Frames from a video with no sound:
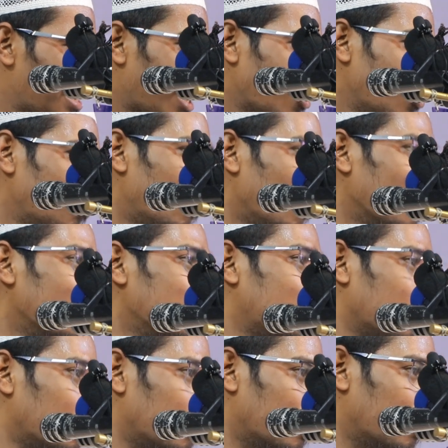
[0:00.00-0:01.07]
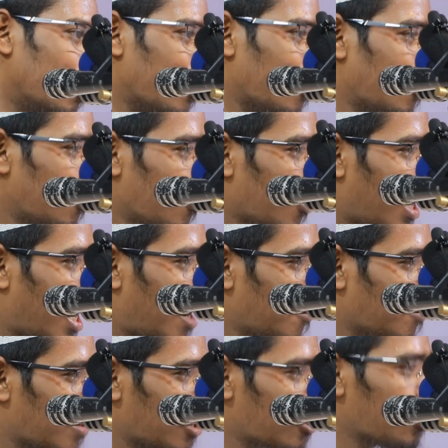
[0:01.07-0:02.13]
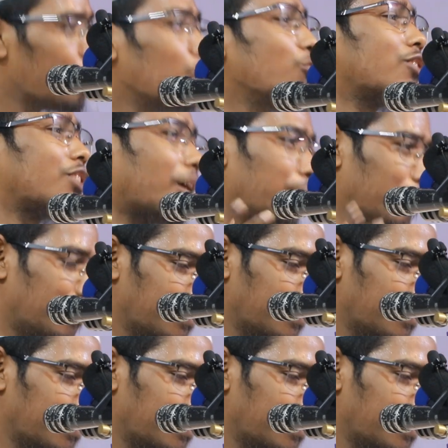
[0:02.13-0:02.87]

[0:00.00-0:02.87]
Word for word: যেন বলতো ওইগুলো আমরা শুনতাম